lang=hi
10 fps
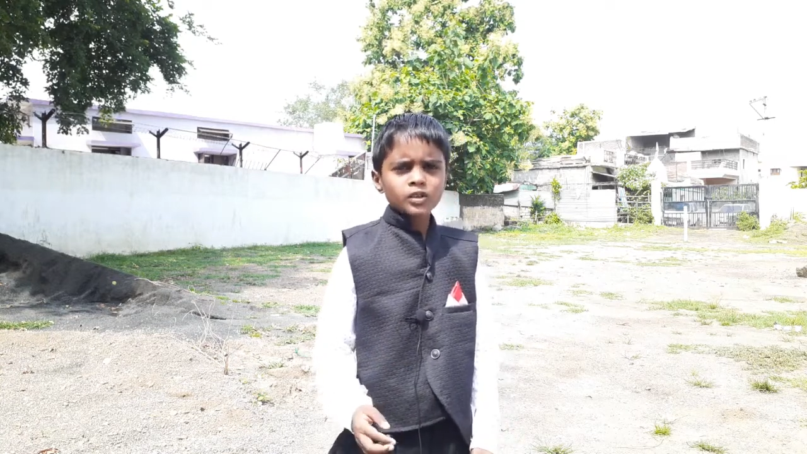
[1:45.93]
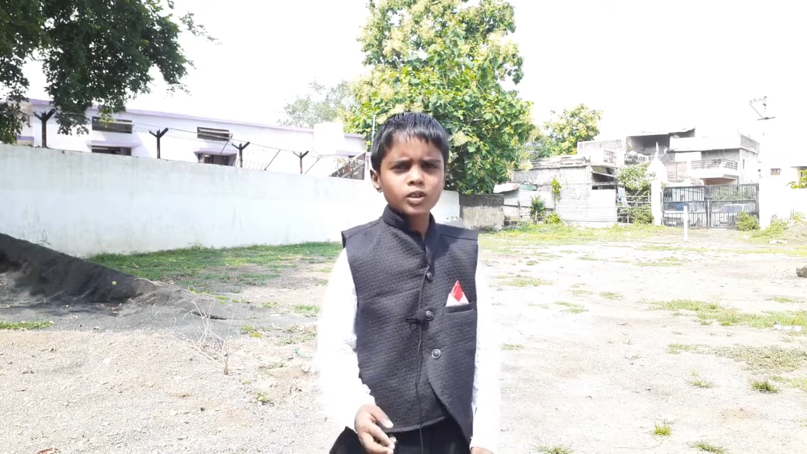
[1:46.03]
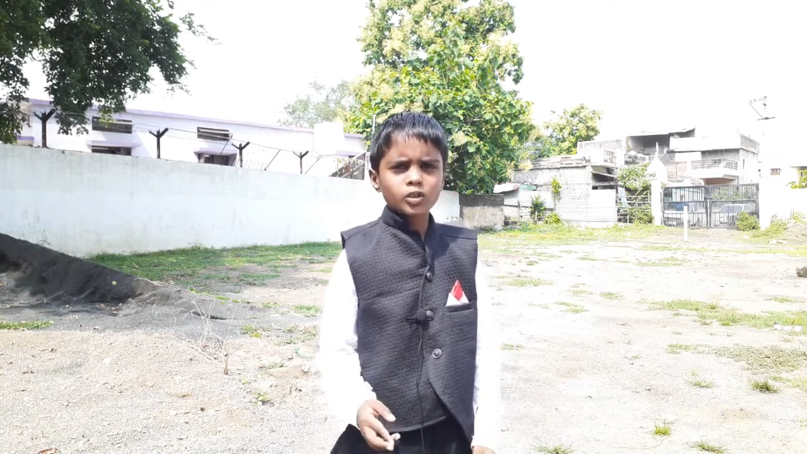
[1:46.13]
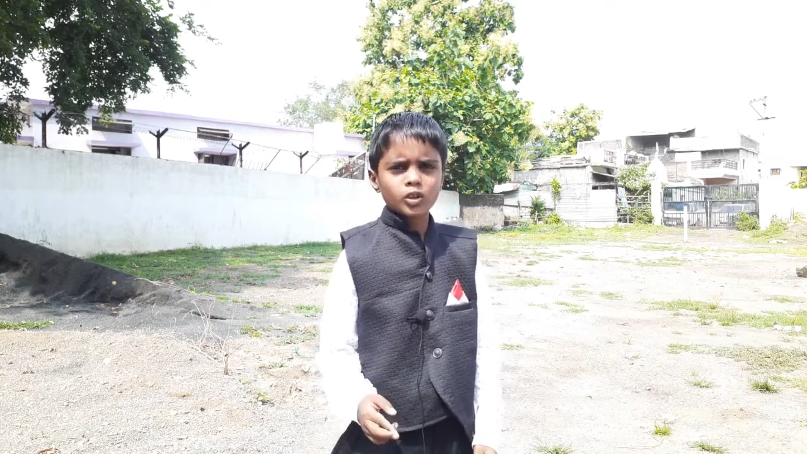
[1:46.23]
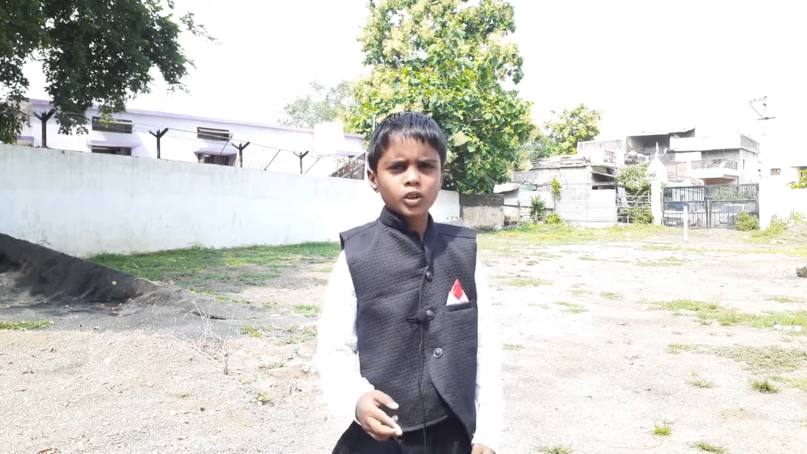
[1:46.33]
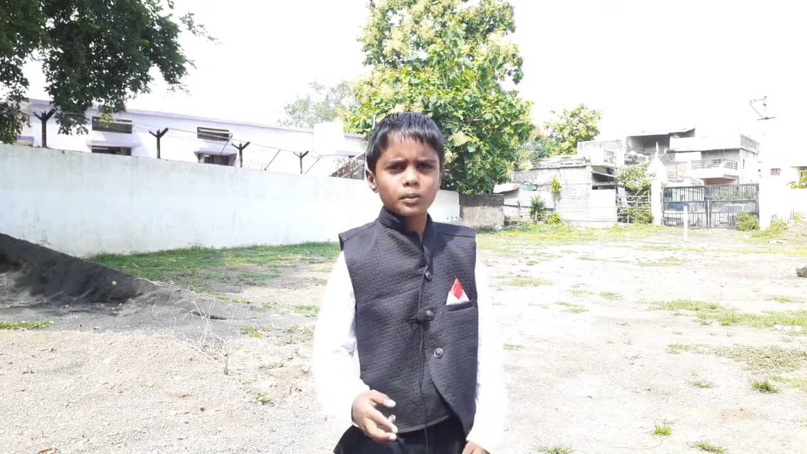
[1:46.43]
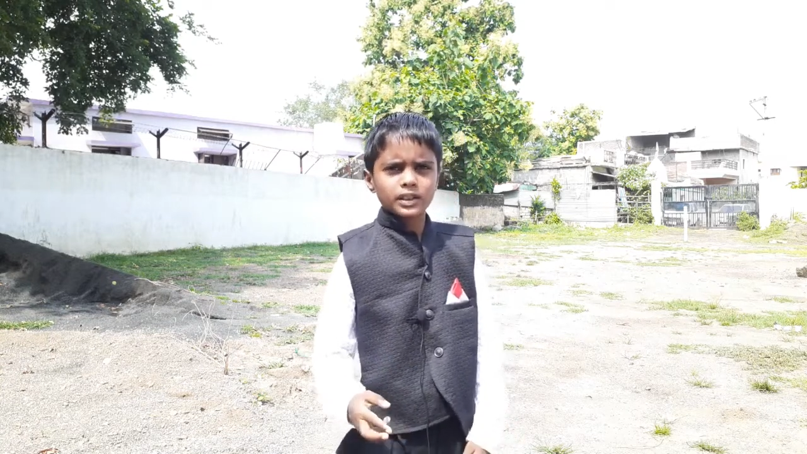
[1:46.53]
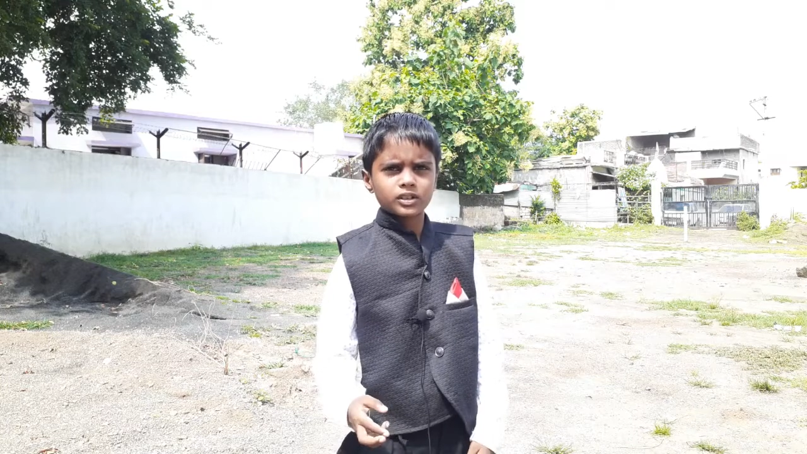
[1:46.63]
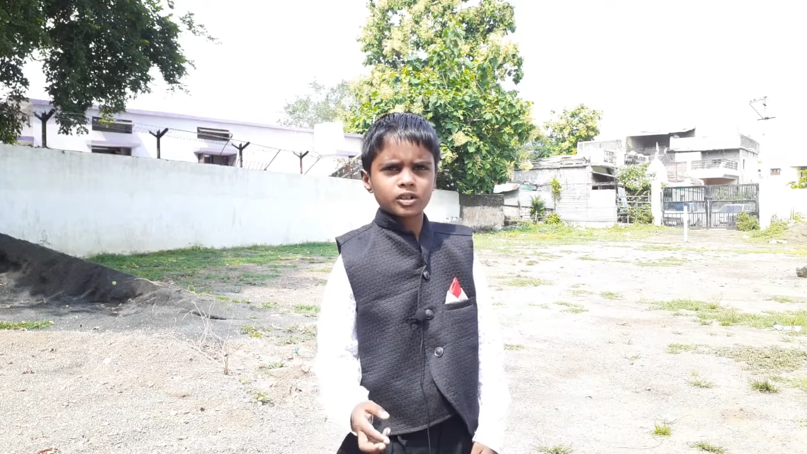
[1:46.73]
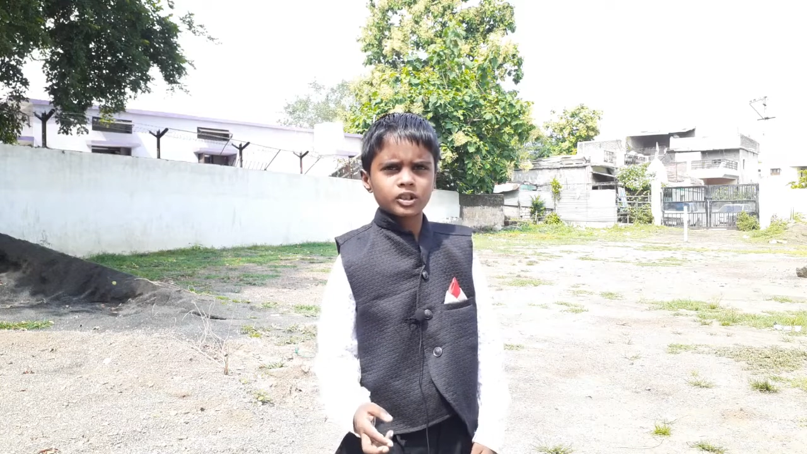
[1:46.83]
तो दोनों
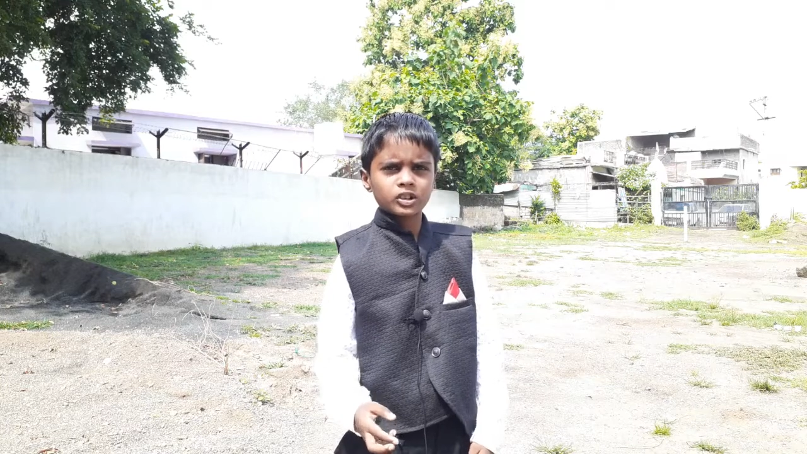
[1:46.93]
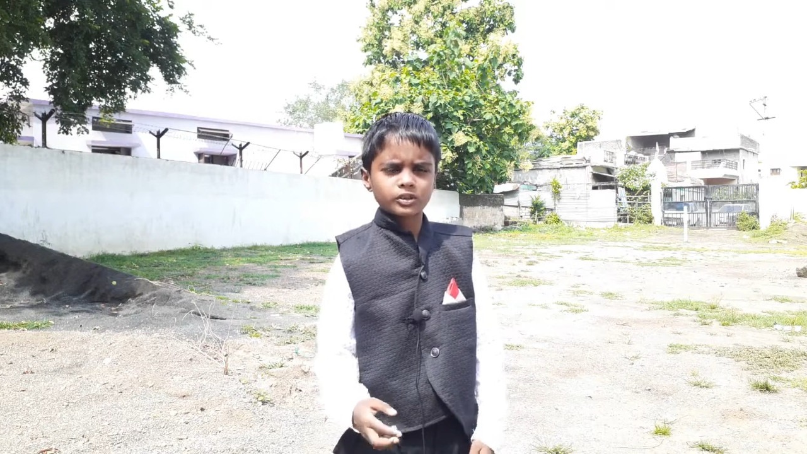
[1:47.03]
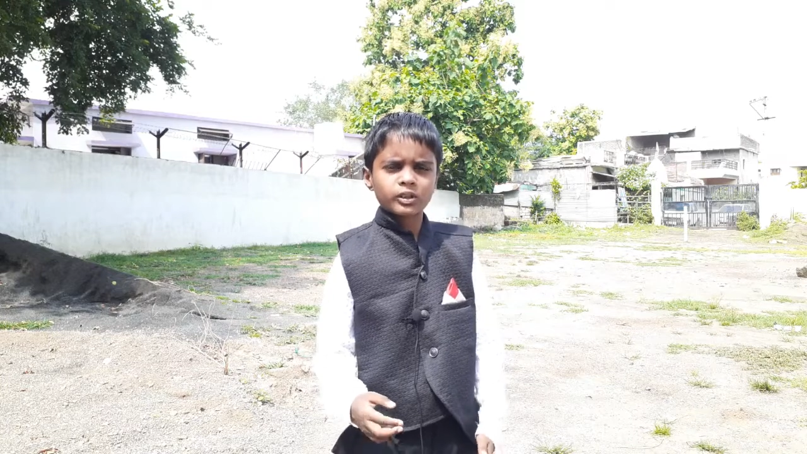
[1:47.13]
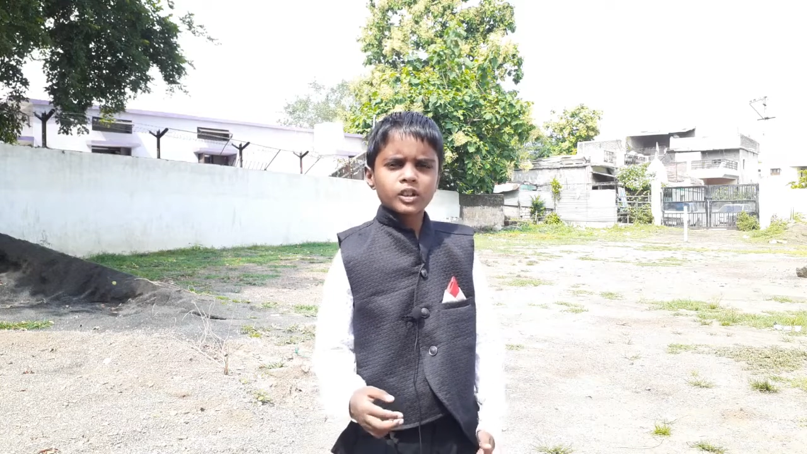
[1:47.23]
बच्चों ने